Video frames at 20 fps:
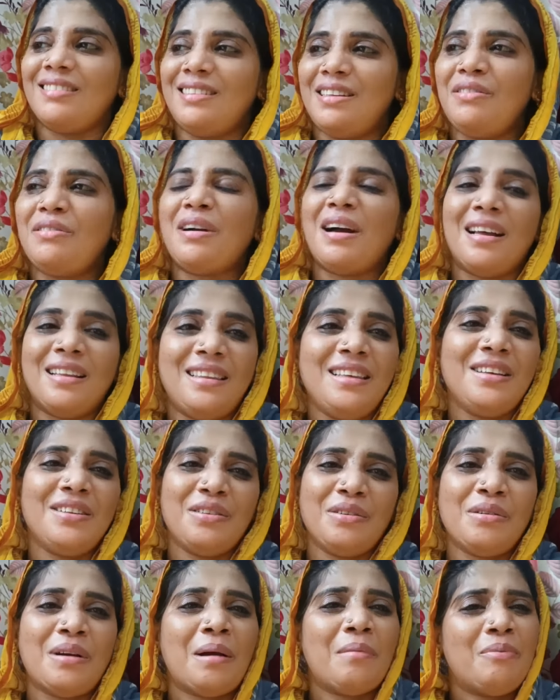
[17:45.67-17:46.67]
चलो आती है
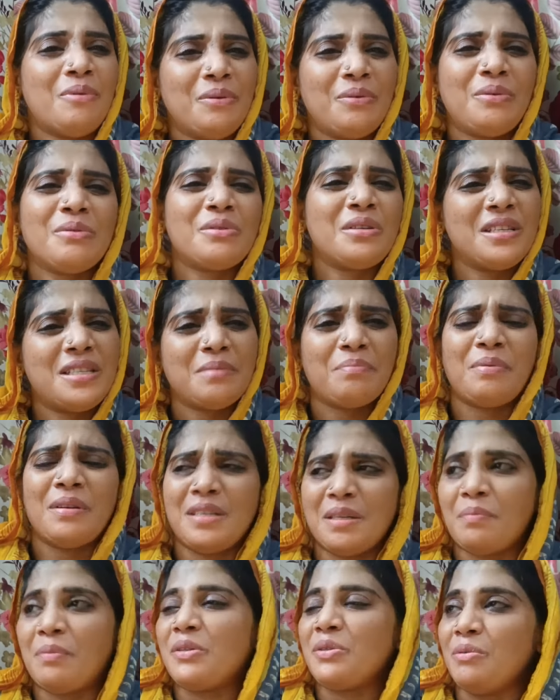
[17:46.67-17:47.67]
तो आप लोग को उसकी चप्पल
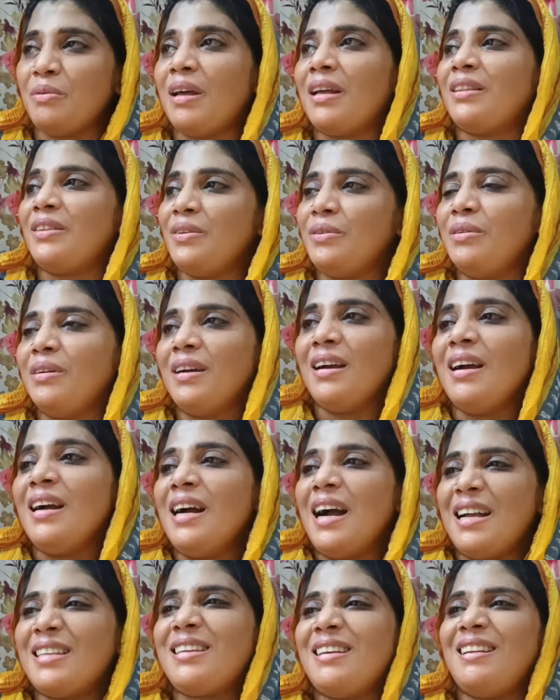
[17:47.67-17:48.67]
चप्पल सुनाती
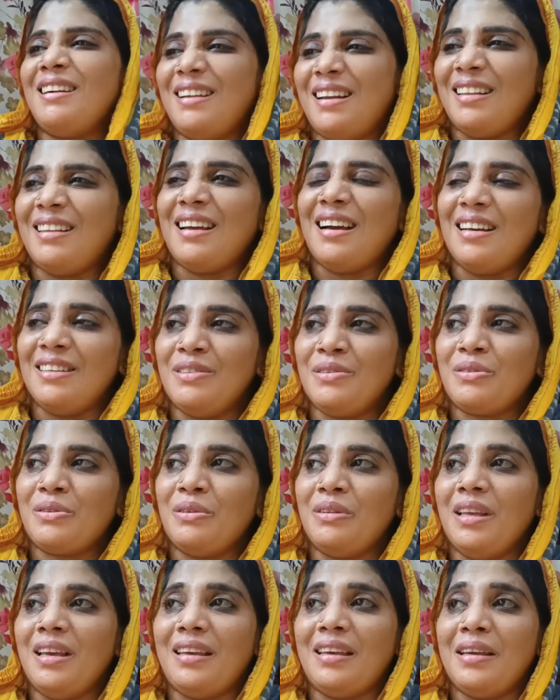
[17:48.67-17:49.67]
हूँ अच्छा लग रहा था आज उसको
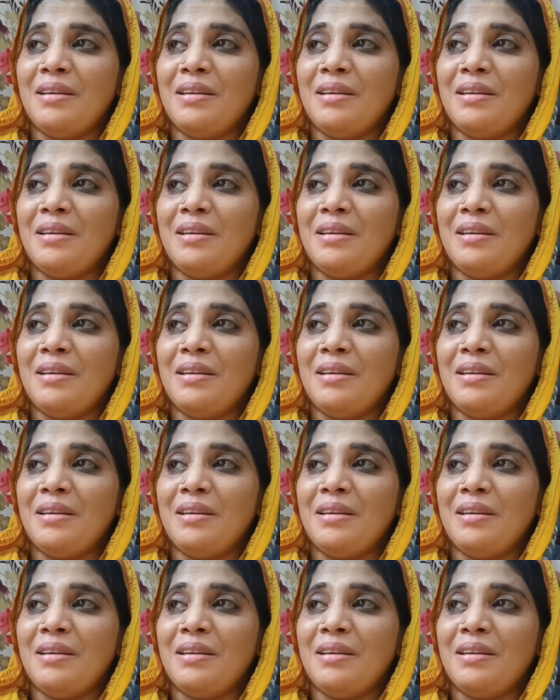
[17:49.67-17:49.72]
देख